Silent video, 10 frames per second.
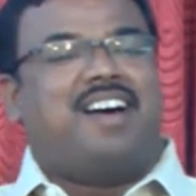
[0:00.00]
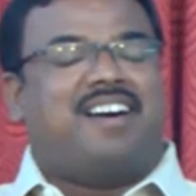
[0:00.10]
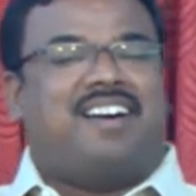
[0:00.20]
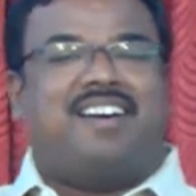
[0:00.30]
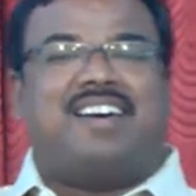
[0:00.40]

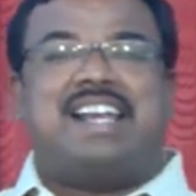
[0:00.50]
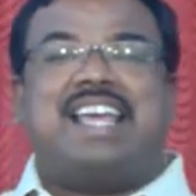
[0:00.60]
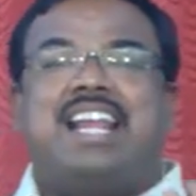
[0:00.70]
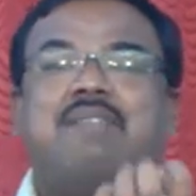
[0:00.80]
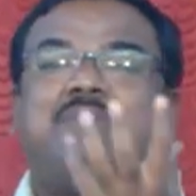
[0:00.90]
தான்
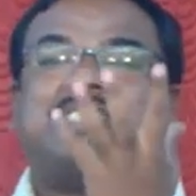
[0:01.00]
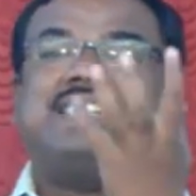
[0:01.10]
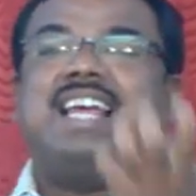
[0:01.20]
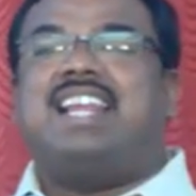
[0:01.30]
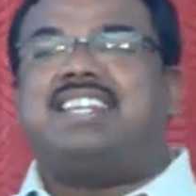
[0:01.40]
ரியல்
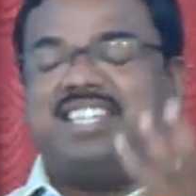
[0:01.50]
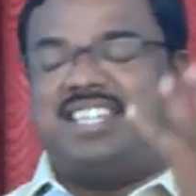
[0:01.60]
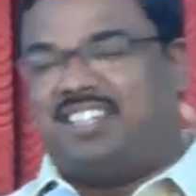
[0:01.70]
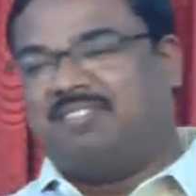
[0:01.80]
பர்சனாலிட்டி